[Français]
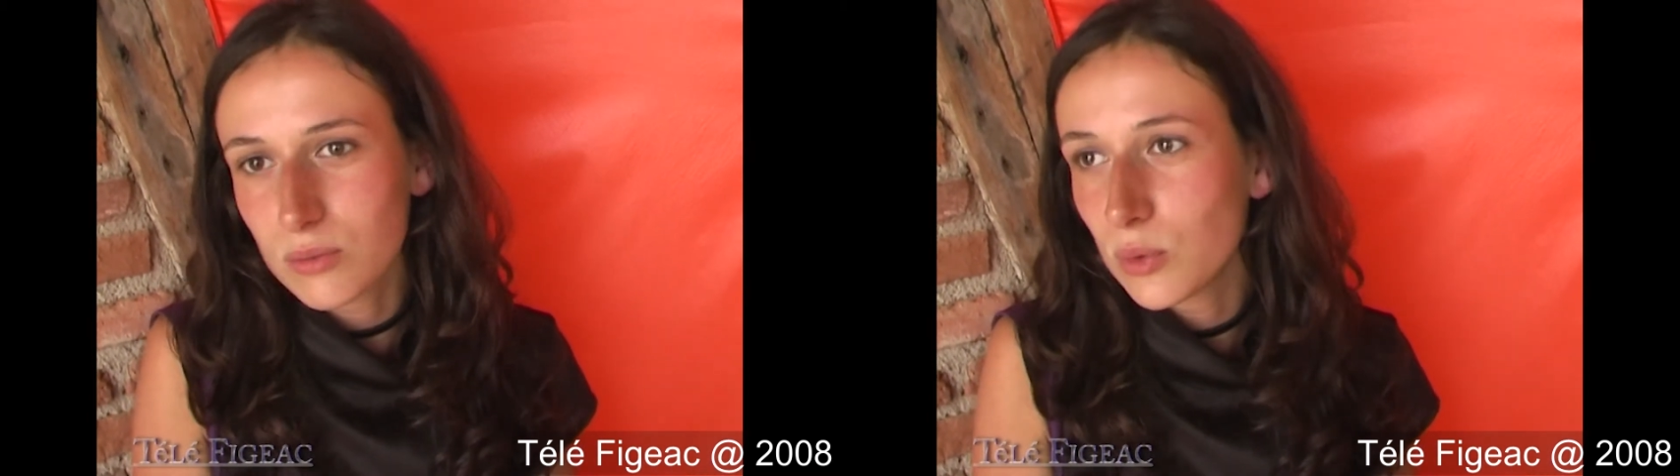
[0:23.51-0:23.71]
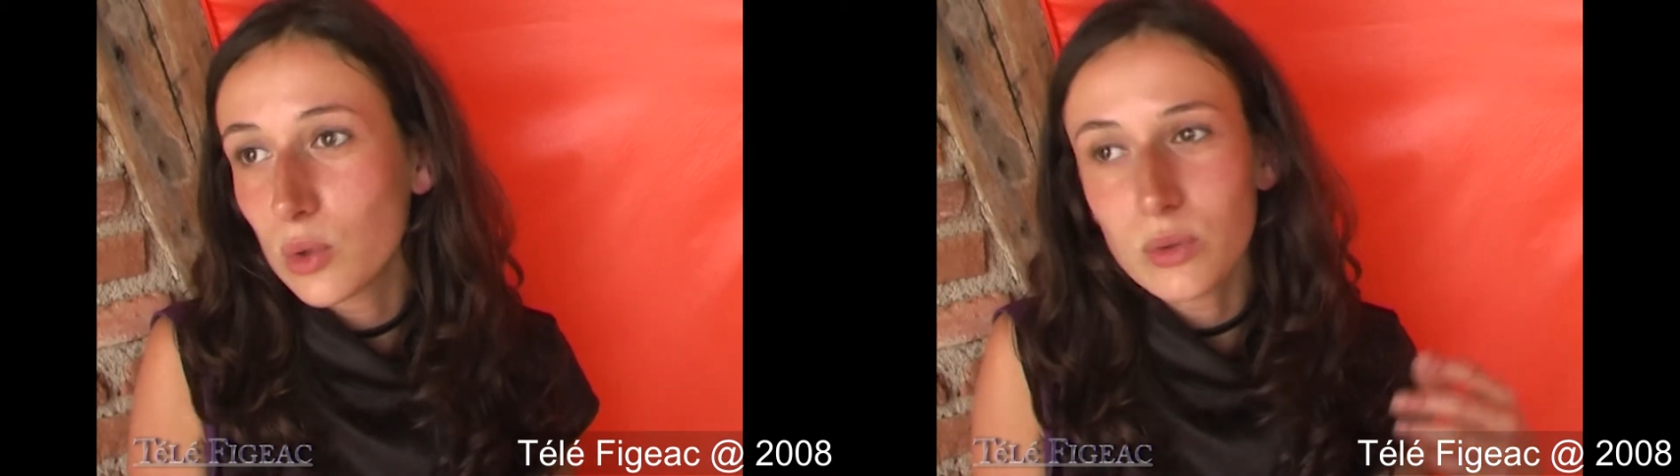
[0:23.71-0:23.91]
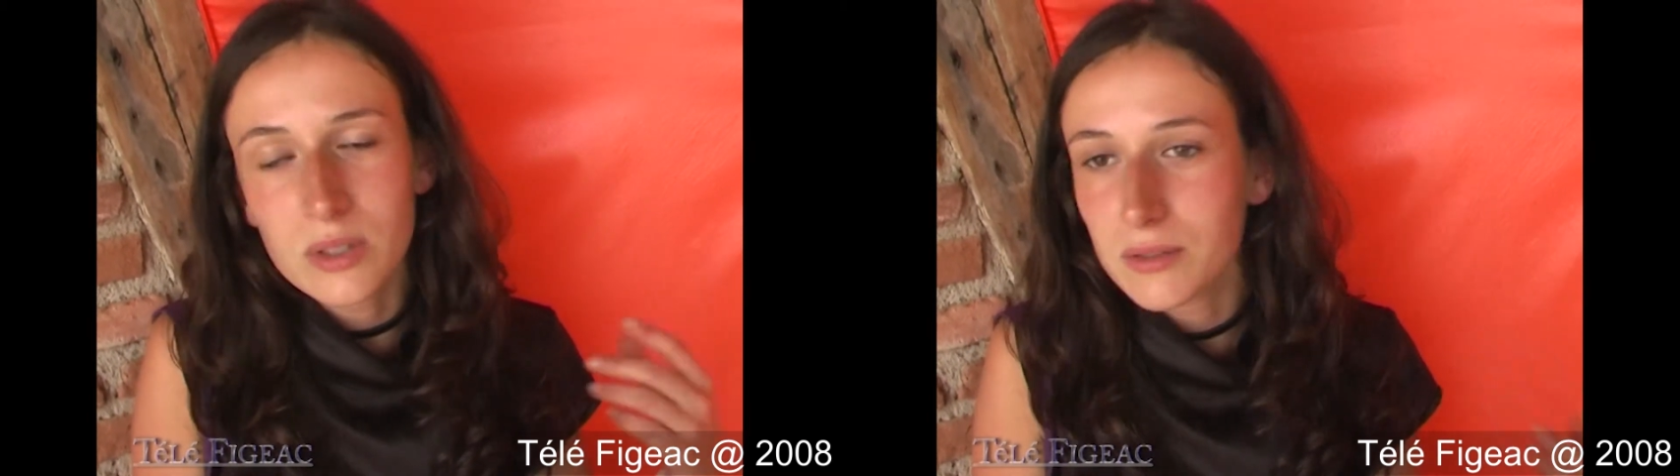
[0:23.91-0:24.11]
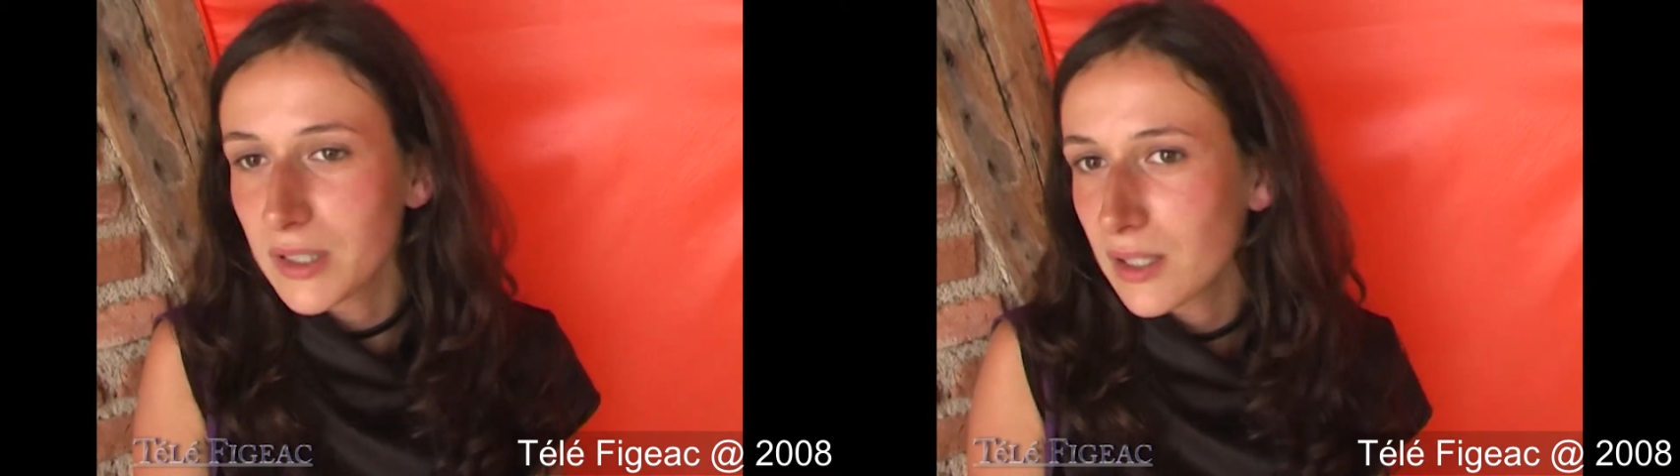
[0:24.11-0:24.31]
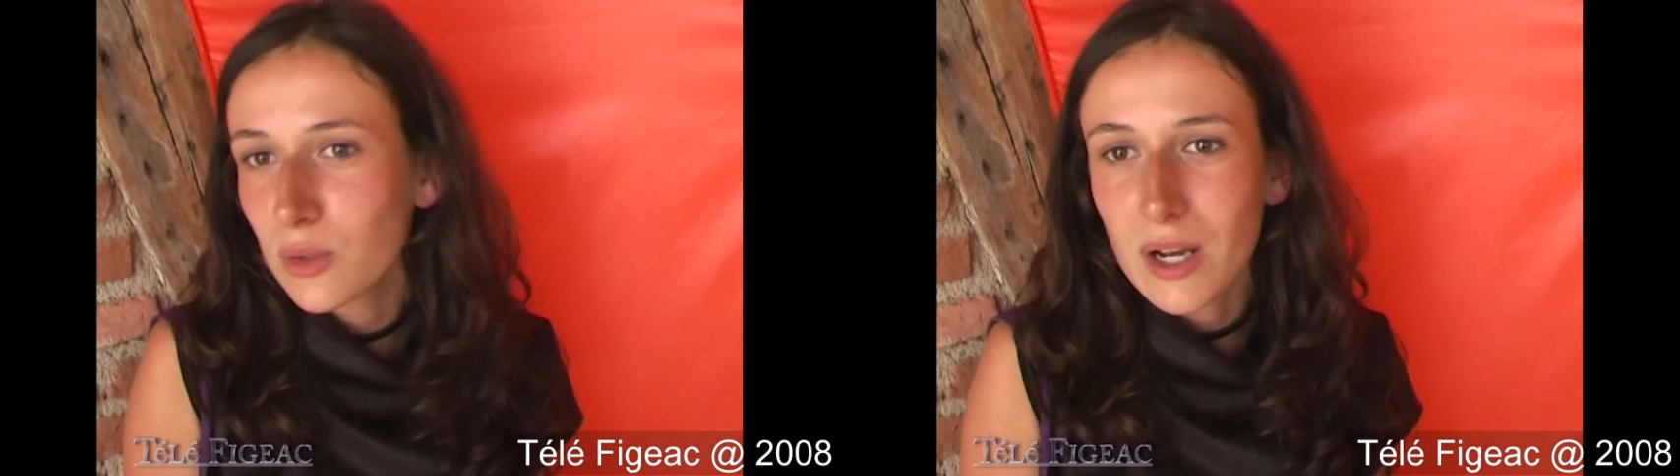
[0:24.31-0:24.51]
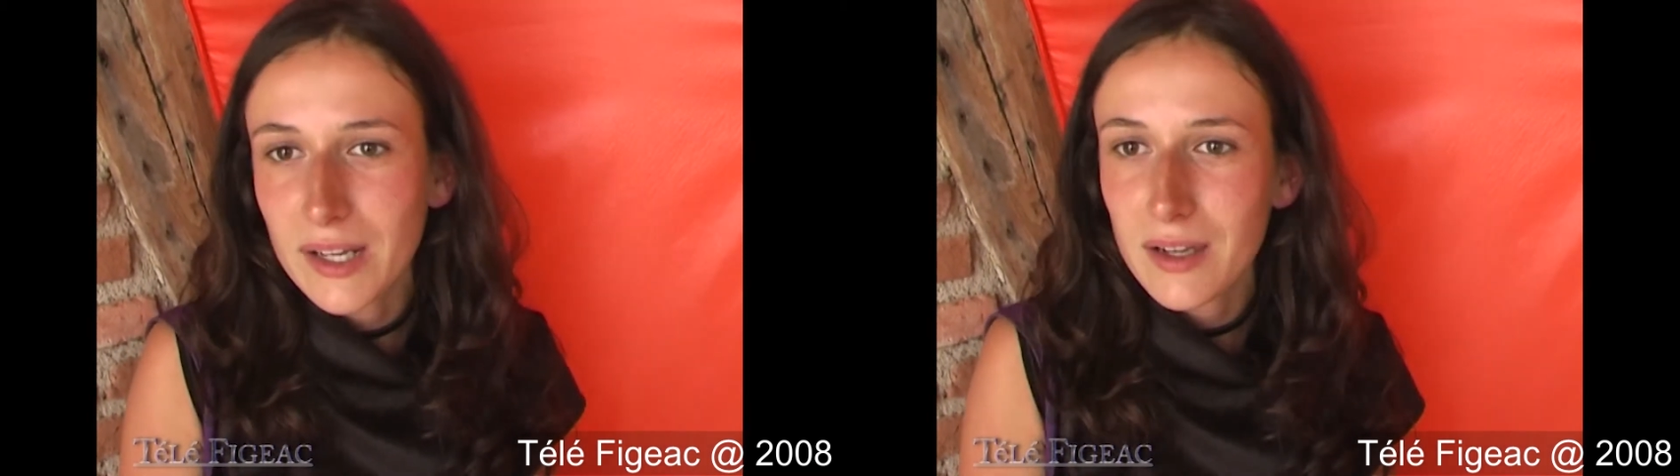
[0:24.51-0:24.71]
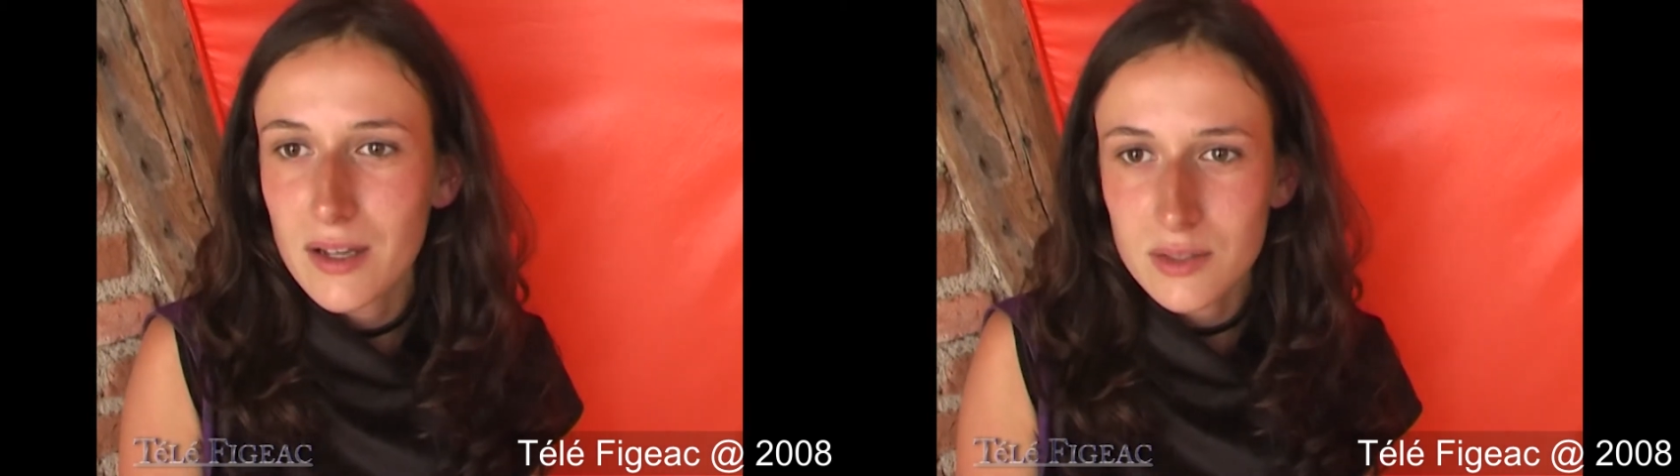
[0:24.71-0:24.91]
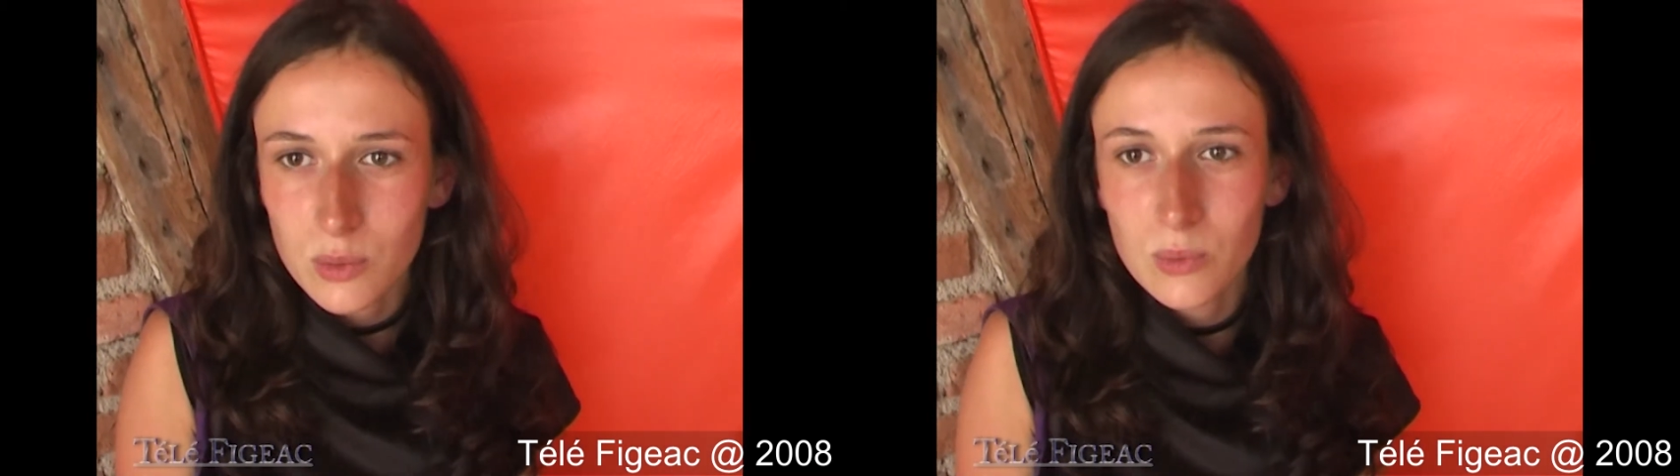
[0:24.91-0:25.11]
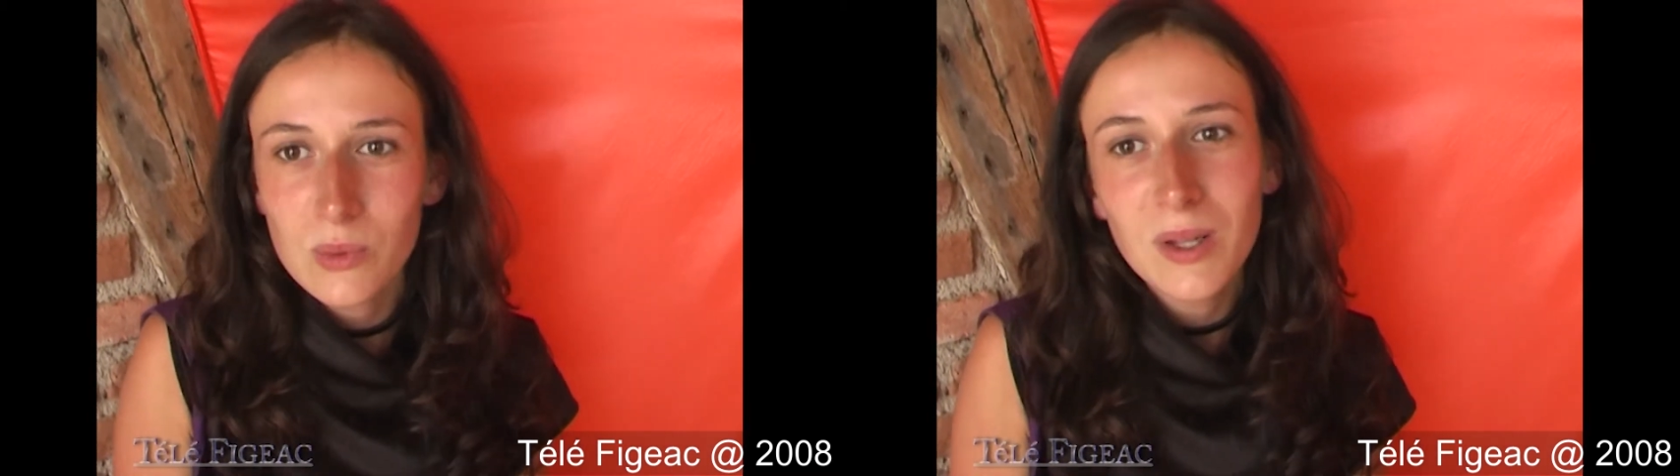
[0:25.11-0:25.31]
de l'univers, de la création.